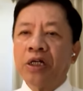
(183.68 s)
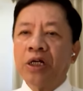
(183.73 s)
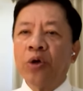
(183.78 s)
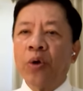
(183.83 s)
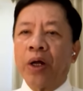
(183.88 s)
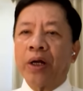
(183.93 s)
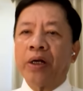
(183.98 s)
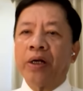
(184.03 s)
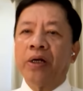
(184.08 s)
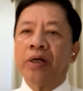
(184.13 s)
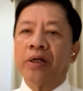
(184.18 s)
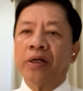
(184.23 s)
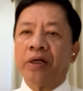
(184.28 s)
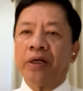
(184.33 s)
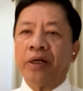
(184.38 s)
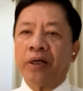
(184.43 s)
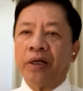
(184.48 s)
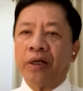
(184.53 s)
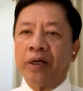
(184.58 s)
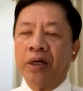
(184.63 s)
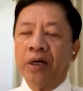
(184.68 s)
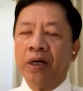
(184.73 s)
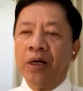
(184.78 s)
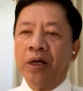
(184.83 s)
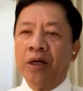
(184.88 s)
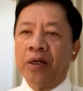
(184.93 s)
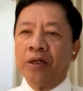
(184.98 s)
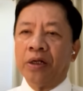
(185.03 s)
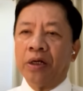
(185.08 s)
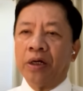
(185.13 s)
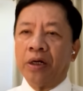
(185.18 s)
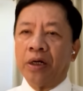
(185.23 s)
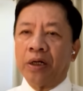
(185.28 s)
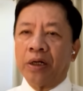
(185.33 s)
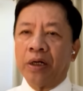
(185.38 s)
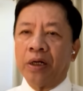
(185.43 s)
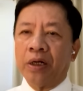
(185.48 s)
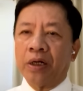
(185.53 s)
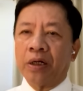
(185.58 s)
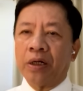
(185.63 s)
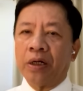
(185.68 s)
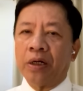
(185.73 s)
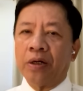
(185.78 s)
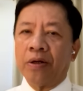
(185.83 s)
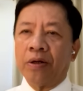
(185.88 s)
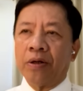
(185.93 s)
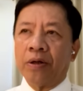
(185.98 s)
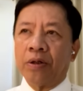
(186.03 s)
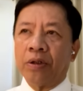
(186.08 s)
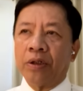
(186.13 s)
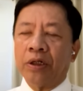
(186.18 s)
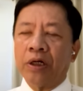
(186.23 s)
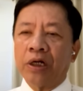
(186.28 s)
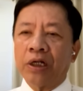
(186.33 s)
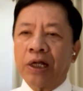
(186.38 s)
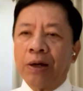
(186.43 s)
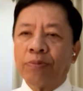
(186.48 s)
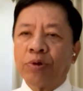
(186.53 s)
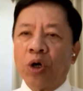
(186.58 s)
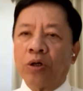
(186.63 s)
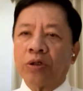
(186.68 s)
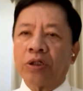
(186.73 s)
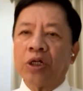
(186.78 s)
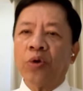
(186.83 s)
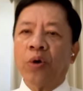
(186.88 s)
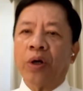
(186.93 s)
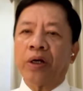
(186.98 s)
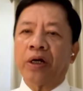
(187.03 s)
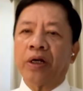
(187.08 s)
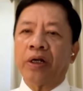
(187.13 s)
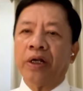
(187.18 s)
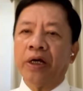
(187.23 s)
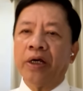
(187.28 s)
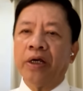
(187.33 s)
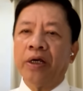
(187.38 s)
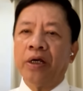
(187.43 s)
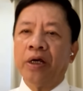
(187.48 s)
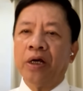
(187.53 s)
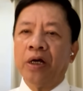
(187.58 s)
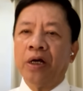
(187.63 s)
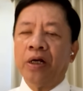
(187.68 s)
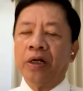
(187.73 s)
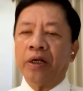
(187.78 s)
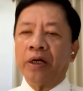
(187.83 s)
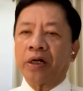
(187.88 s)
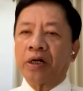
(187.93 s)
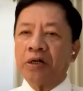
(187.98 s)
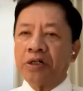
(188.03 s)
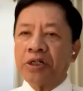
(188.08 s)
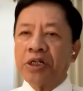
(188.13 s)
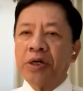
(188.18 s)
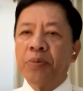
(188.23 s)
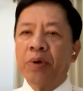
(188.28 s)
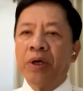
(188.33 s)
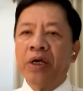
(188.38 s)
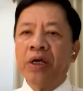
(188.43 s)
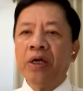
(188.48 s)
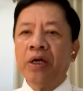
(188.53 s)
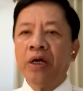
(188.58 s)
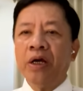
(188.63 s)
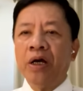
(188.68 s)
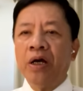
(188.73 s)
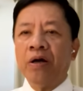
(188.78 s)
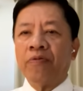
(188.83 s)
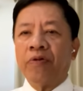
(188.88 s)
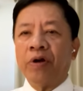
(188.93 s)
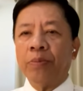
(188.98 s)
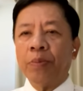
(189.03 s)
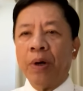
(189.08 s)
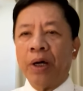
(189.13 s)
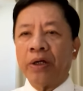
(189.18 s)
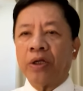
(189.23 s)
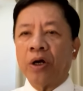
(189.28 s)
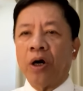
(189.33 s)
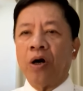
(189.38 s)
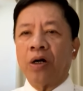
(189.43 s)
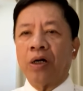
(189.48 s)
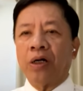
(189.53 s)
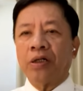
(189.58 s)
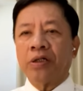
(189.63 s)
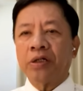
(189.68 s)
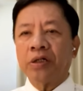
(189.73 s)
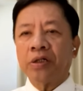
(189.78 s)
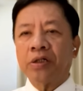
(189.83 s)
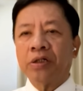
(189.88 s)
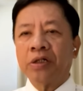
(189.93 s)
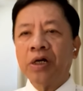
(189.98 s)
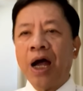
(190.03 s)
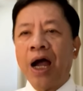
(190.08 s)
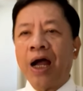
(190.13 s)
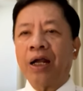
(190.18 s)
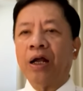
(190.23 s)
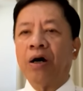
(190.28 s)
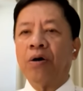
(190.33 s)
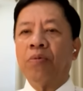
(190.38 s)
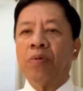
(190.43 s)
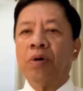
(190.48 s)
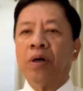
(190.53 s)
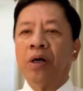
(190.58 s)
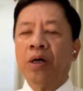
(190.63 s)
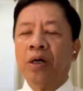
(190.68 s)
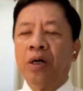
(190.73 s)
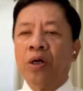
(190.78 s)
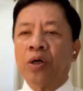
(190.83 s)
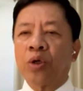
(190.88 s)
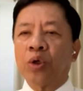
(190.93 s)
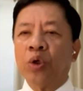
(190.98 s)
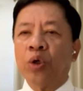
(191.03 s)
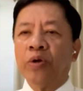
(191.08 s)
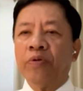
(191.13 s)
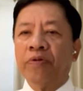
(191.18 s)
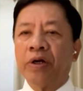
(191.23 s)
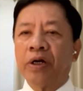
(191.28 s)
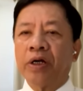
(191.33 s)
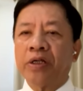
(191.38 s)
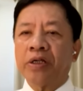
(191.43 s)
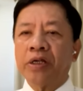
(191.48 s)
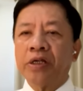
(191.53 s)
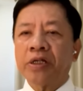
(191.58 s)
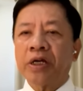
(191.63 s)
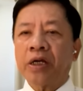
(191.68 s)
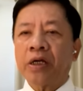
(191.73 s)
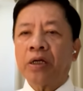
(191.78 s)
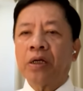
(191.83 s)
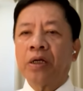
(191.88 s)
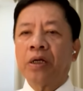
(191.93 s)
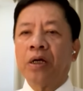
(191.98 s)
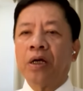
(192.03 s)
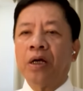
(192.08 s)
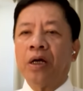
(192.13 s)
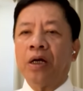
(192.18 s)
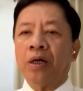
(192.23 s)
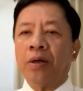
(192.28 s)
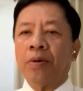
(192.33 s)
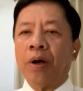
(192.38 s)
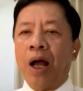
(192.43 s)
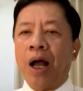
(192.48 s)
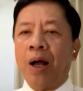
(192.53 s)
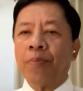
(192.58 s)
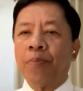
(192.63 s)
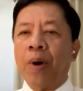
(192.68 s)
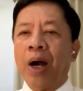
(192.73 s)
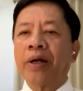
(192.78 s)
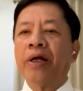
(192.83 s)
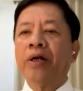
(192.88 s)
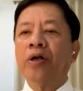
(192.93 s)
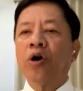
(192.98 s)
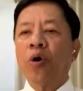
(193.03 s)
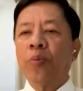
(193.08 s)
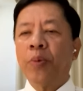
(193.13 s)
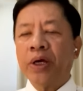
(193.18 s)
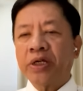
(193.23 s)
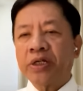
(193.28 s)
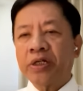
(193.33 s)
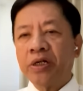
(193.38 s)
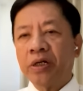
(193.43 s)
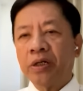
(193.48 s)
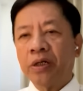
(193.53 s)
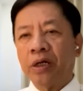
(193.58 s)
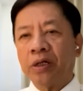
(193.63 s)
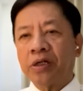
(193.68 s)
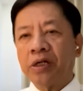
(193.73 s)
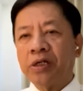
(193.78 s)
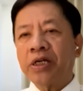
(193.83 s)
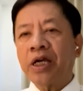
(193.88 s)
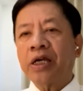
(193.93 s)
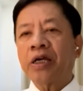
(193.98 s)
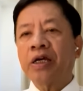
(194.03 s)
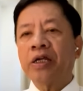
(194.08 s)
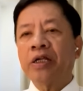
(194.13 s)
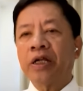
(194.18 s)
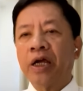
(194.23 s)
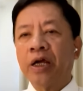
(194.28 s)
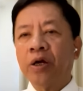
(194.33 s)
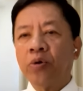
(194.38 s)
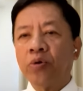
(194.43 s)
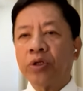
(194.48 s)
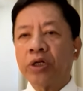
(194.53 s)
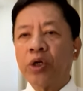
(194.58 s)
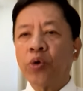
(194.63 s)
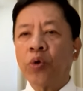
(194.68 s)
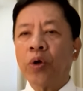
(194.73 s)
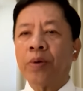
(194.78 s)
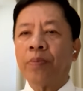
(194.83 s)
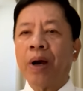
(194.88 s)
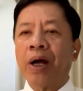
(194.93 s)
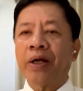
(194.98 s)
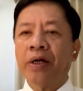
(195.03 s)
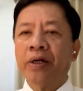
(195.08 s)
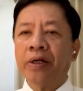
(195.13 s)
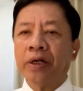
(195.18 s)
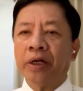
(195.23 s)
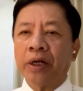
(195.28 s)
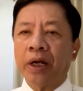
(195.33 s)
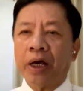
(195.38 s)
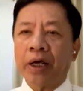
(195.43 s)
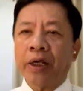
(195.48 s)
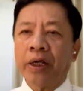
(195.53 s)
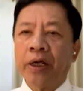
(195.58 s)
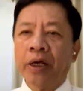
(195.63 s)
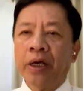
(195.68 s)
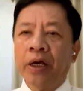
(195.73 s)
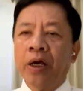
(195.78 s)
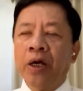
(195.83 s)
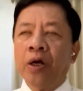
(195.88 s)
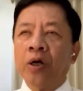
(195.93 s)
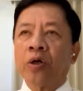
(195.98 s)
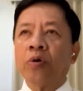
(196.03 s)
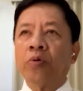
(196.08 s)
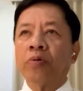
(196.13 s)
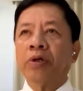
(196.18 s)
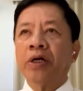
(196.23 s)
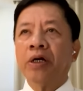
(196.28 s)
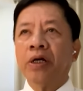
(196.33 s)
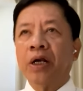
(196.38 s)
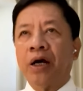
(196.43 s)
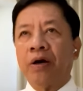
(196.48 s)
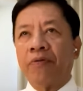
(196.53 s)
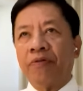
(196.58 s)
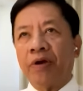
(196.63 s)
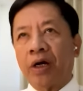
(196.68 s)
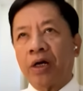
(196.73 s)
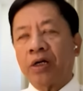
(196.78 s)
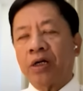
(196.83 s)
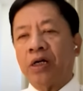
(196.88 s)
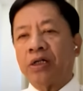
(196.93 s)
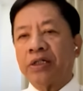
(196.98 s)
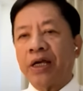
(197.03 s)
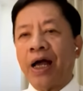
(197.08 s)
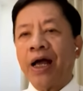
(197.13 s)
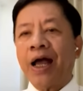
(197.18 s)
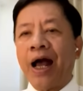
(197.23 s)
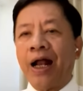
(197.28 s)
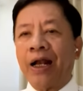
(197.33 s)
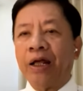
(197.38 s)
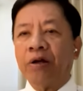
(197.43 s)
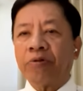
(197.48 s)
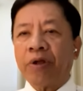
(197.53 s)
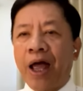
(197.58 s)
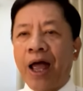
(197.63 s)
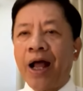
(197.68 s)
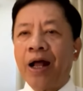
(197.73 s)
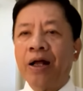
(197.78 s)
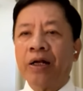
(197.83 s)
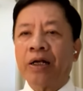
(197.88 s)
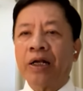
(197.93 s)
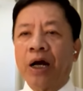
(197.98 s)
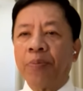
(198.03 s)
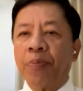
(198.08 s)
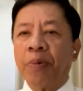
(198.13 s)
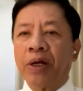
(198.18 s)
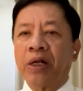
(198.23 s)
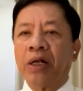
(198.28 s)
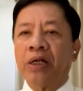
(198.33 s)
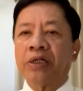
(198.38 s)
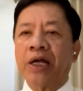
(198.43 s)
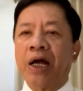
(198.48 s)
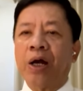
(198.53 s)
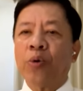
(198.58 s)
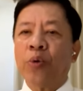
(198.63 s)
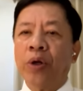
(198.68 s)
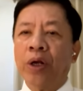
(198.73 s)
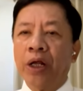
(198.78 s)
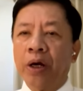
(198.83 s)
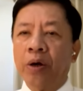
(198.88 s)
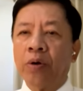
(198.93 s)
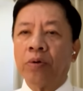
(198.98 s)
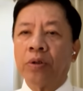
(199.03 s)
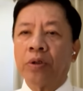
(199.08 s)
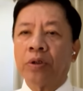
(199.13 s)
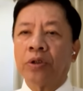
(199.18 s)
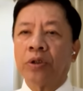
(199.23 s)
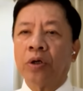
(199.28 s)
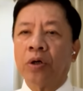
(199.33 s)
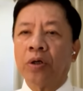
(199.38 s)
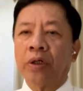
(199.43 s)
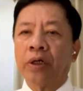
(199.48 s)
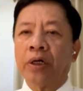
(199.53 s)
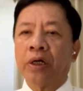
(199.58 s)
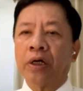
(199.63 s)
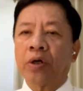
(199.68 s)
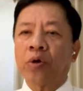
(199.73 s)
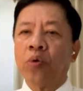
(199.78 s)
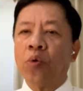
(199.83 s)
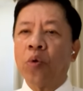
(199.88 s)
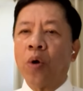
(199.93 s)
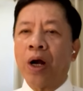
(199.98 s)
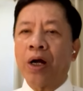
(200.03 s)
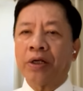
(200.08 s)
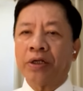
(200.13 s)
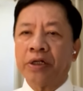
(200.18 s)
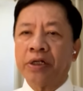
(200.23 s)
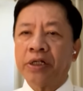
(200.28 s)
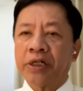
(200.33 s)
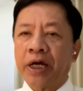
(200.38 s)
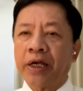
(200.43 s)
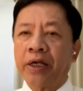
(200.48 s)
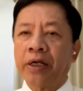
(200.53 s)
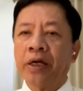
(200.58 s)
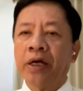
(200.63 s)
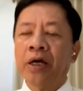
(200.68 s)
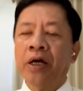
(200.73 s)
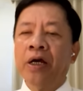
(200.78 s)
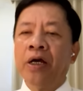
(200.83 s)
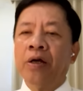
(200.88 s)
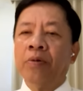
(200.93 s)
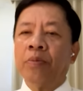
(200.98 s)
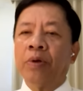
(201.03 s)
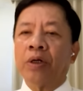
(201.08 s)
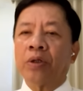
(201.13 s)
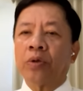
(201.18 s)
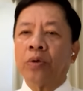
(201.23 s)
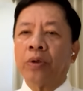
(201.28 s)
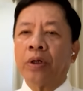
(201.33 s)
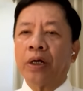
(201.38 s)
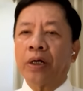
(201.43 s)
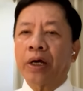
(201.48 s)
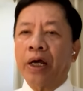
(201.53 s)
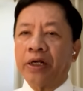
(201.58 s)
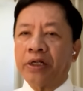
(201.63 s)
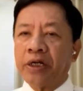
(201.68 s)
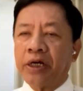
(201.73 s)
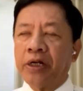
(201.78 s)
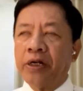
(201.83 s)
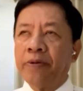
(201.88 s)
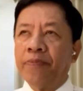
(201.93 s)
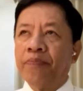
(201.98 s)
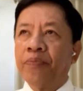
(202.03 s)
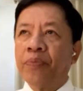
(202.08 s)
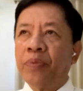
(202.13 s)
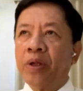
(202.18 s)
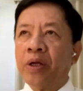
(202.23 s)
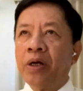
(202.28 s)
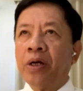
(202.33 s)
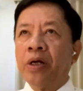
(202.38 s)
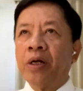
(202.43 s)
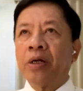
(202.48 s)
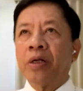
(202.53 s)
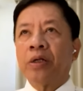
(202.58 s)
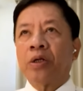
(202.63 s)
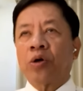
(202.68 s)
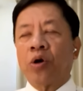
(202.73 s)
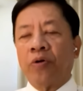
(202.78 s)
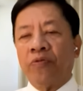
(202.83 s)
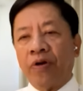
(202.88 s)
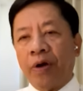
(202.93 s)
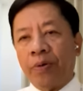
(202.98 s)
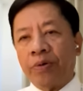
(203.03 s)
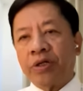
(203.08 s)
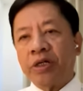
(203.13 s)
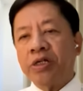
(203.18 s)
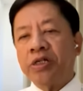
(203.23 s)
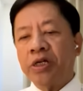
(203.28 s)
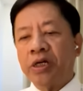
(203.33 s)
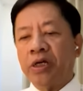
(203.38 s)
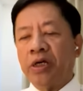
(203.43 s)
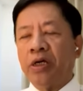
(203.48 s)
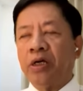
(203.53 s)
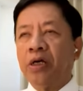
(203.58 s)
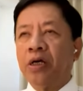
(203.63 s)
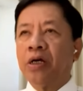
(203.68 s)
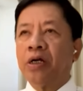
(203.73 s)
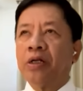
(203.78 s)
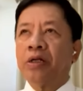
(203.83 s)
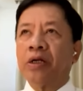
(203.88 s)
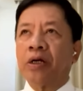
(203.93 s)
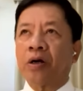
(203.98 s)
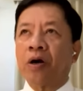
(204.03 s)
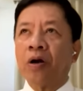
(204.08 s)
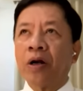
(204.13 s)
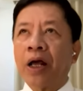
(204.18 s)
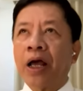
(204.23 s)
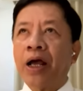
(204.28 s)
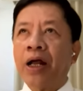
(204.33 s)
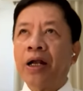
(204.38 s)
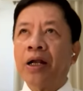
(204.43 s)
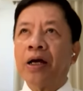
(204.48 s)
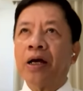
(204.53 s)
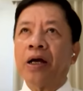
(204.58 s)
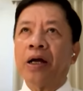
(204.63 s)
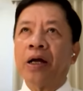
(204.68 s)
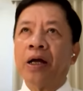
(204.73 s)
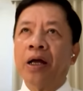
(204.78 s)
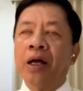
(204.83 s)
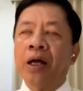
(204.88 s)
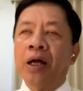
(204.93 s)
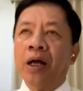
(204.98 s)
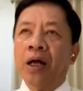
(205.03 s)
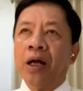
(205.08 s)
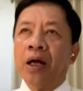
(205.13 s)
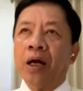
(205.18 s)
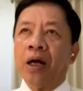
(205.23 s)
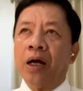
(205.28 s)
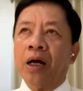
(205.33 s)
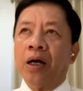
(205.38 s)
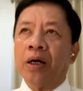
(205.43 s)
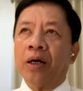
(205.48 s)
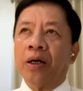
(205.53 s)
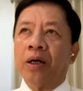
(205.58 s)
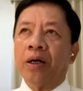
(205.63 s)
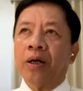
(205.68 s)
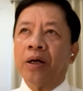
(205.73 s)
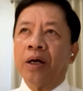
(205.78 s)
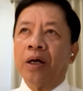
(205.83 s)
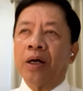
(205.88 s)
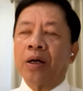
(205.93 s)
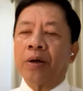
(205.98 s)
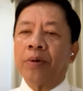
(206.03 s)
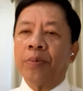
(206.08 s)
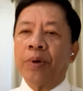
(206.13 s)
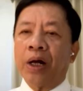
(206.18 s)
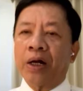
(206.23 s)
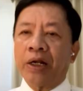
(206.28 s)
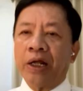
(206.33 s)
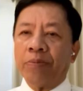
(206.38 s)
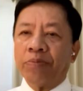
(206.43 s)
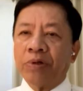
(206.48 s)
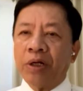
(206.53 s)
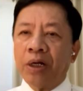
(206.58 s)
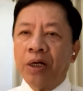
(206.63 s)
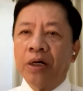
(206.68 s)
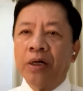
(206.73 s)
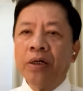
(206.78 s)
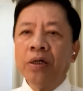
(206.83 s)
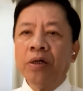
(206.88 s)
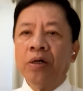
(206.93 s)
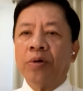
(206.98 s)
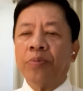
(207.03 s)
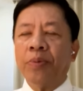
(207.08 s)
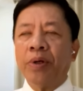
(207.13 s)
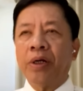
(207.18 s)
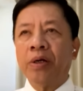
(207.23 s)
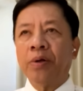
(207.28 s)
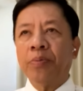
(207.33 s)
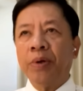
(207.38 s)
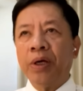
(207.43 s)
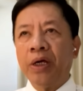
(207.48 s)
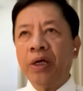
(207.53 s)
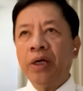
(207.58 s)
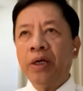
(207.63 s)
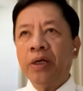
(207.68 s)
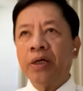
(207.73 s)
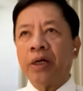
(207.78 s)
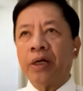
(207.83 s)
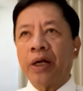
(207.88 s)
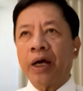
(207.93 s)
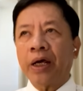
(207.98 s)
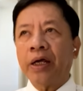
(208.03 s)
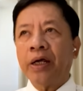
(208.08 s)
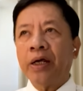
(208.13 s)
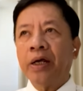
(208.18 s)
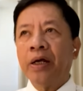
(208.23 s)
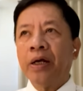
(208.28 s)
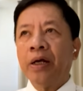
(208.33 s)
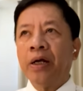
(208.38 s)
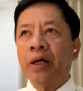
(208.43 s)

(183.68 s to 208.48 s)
dư luận thì những cái thăm dò dư luận gần đây thì cử tri Mỹ vẫn bày tỏ là sự chưa hài lòng đối với cái chính sách Ờ, Bidenomics, chính sách kinh tế của chính quyền Biden hiện nay cũng như là việc ờ, giá cả leo thang, đặc biệt là giá nguyên liệu cho những cái khủng hoảng chiến tranh mà tôi đã kể trên. Còn về chính trị thì có lẽ là à, ờ, cũng đặc điểm rất lớn ở Mỹ, Mỹ hiện nay